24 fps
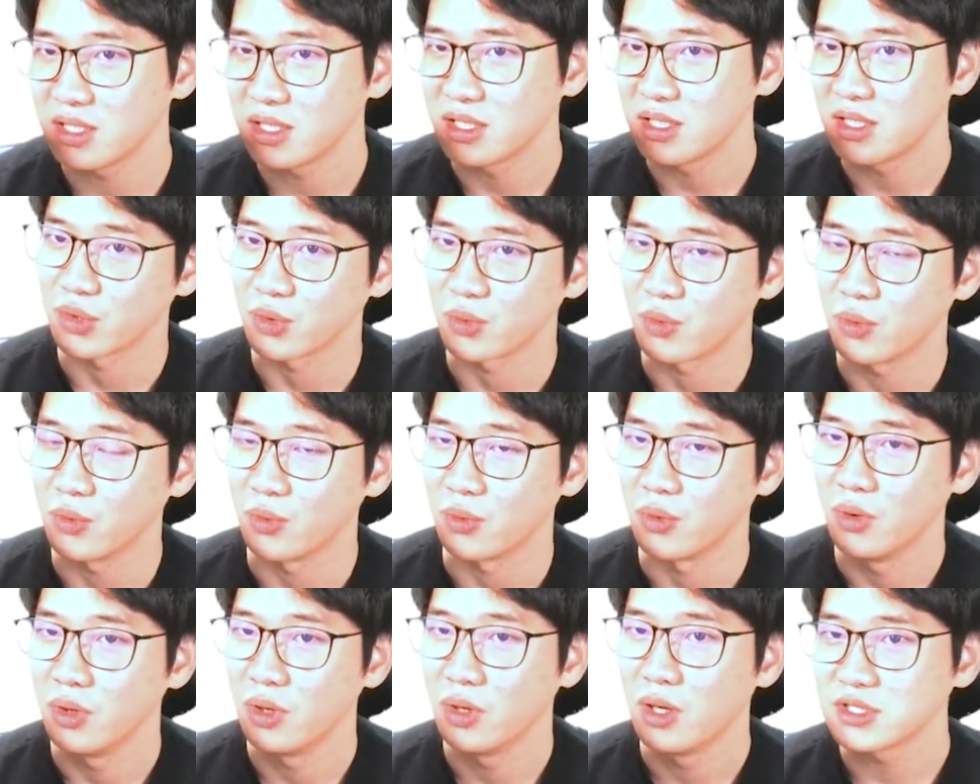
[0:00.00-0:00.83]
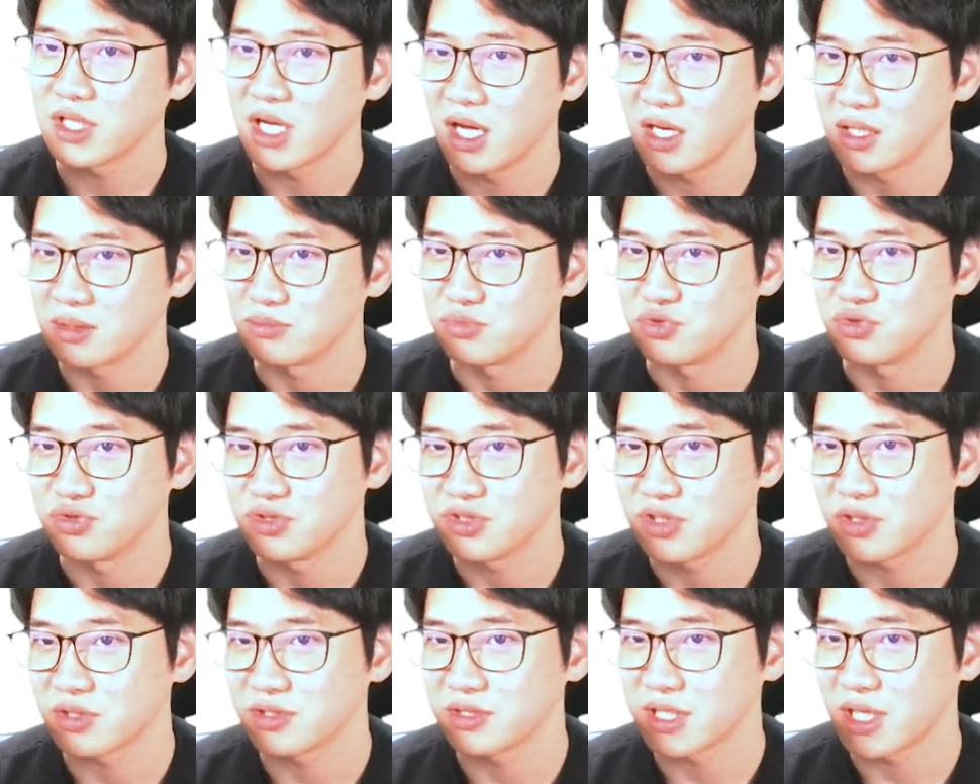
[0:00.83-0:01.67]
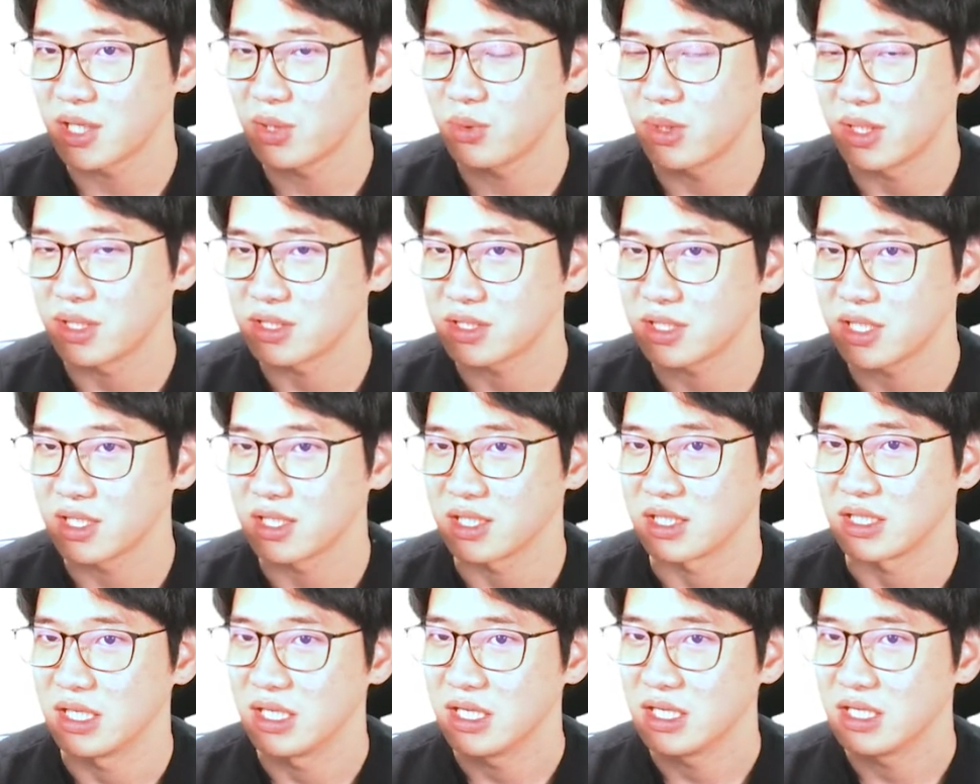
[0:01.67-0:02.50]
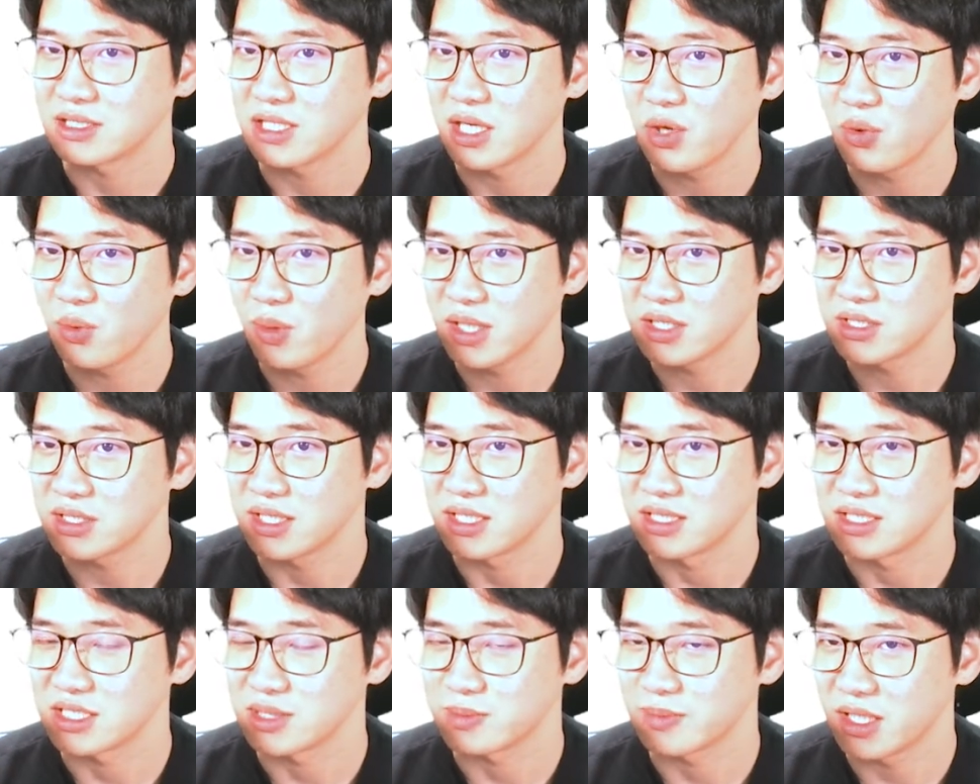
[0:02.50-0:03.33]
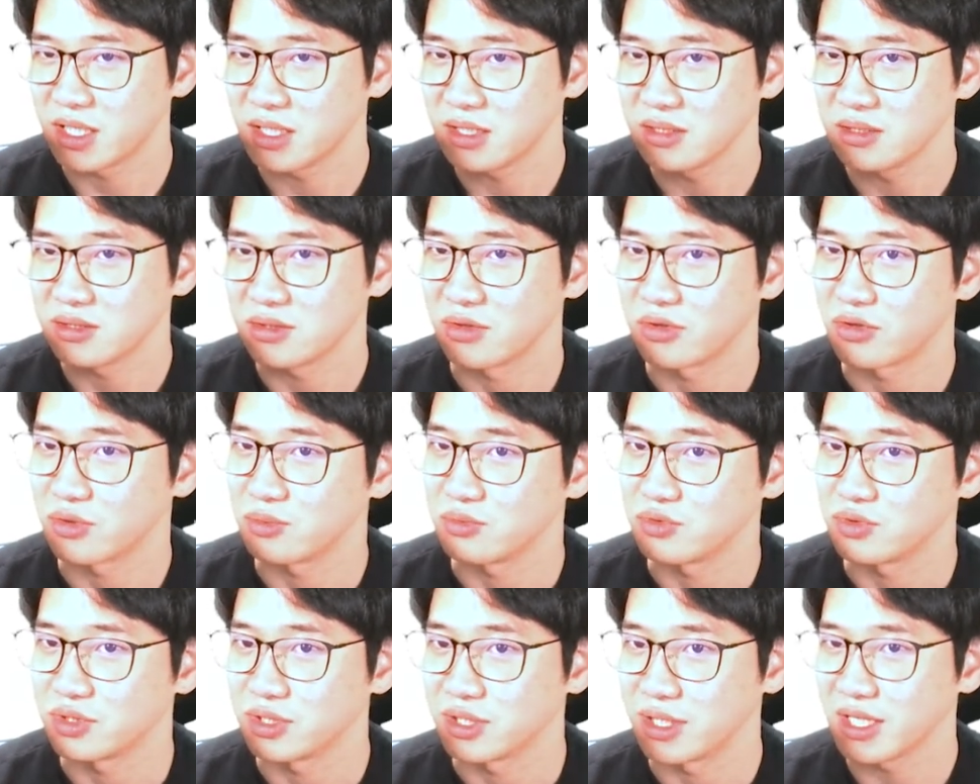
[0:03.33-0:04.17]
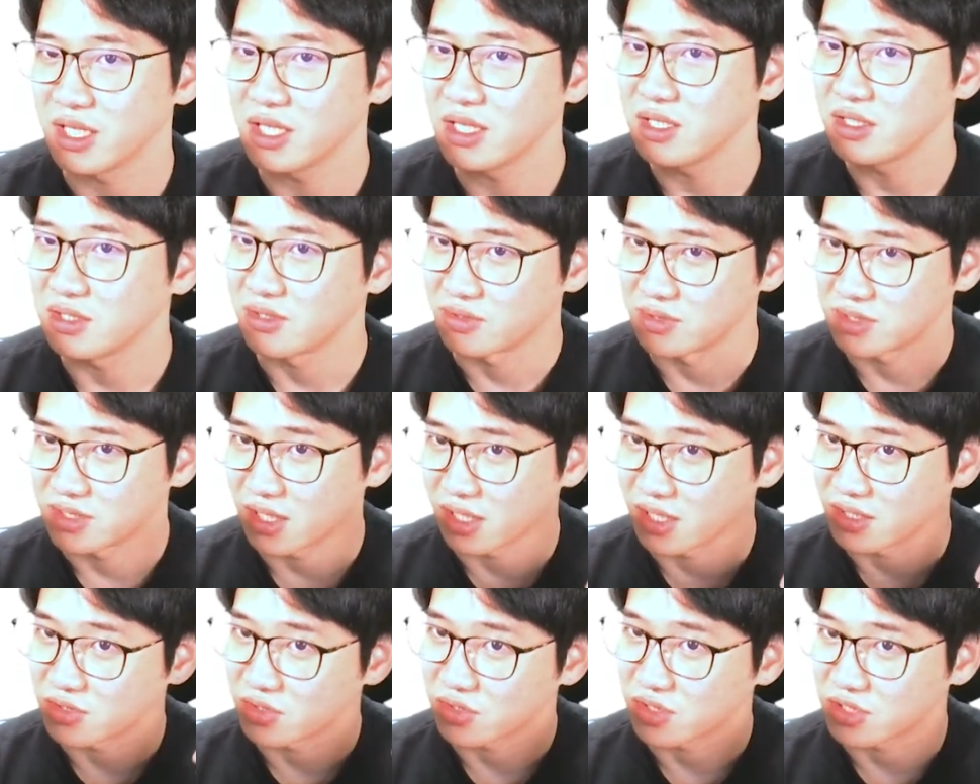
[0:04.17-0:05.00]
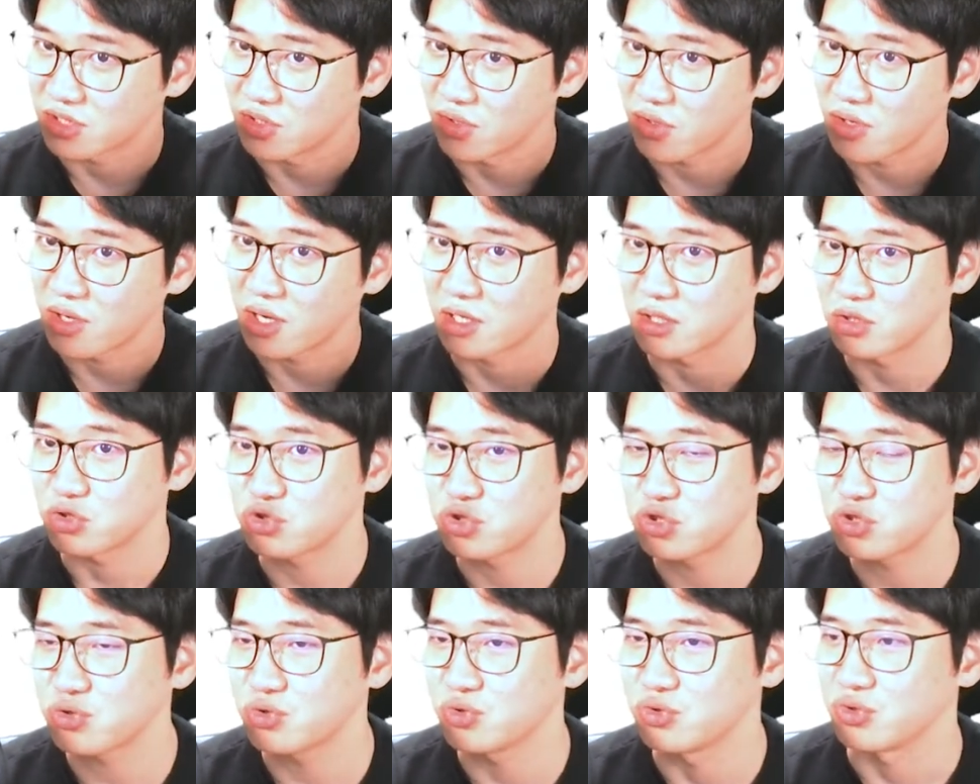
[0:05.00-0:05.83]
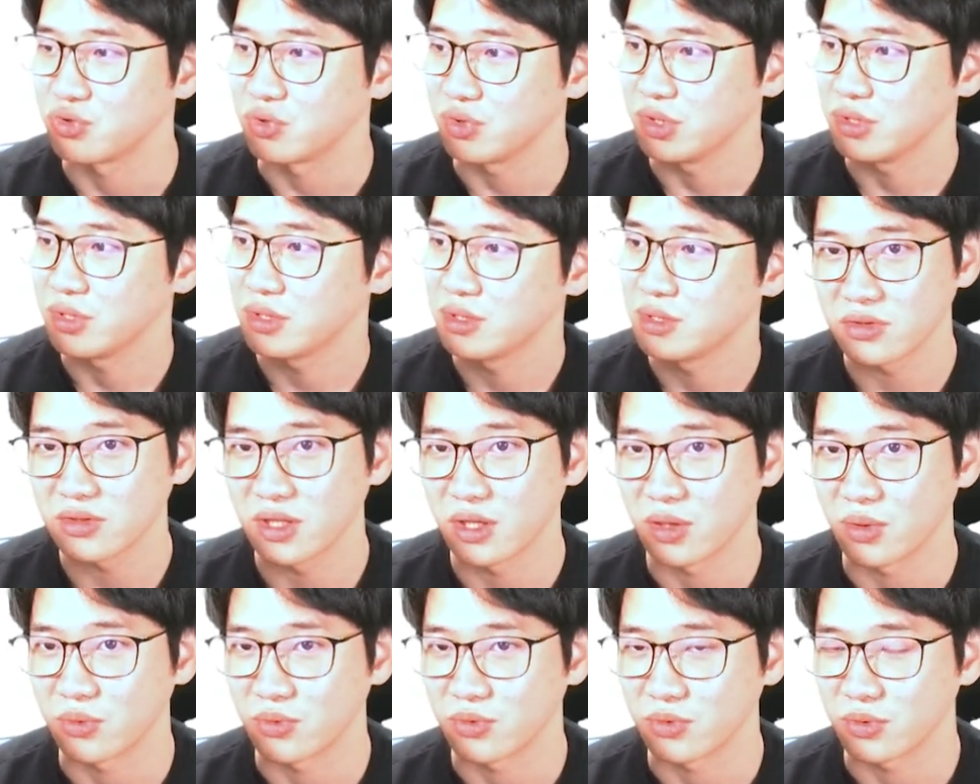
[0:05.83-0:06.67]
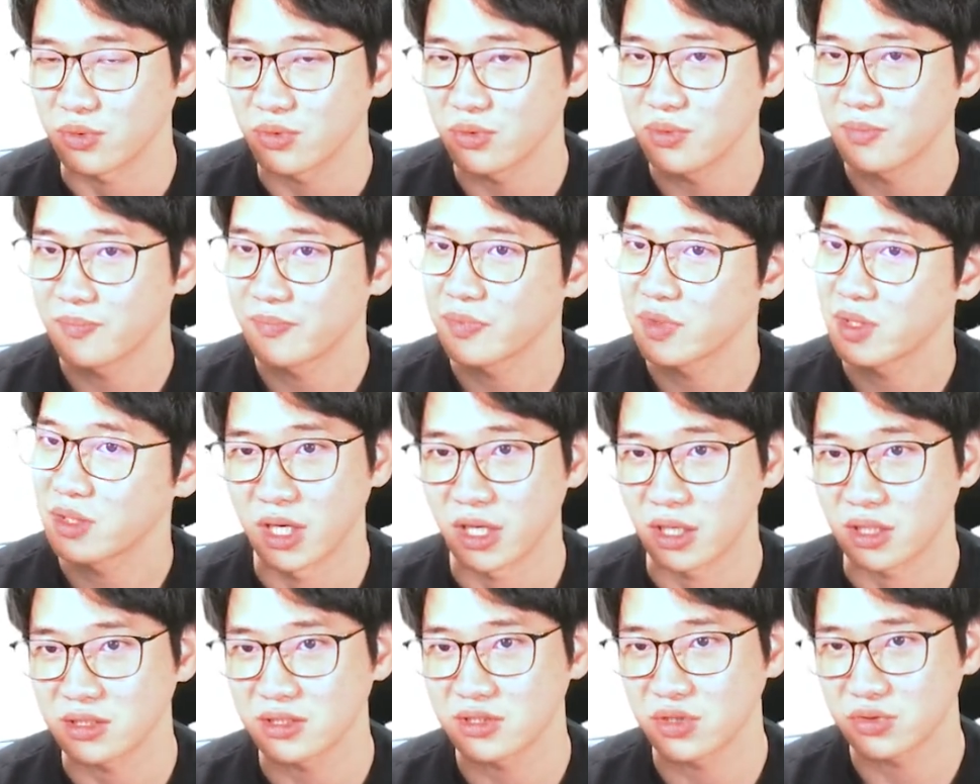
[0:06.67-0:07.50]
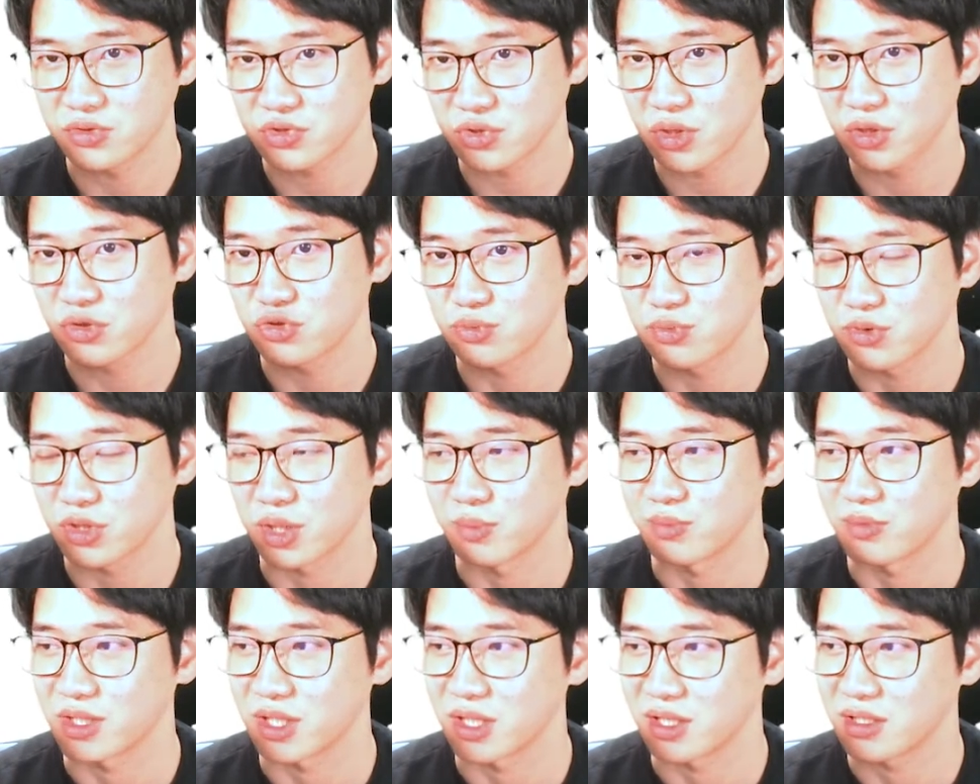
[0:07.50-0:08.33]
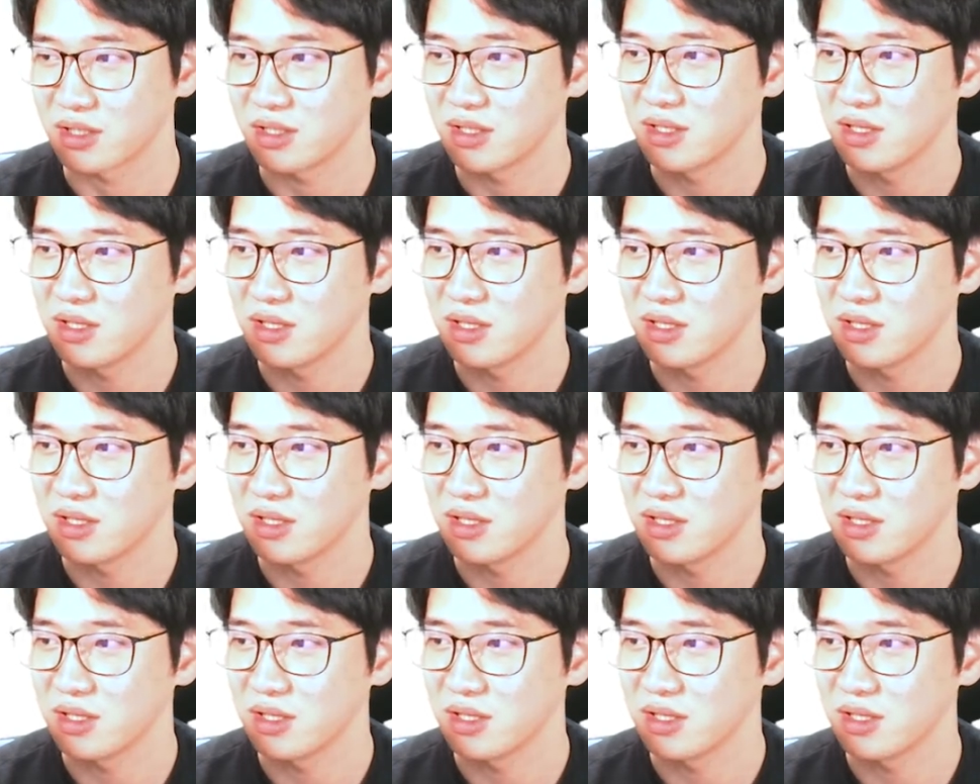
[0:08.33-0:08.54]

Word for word: 단어이고 통상 문서를 사용할 때 잘 사용하지 않지만 여러분들이 연상해서 기억하기 쉬운 그런 내용으로 준말을 설정해주면 됩니다.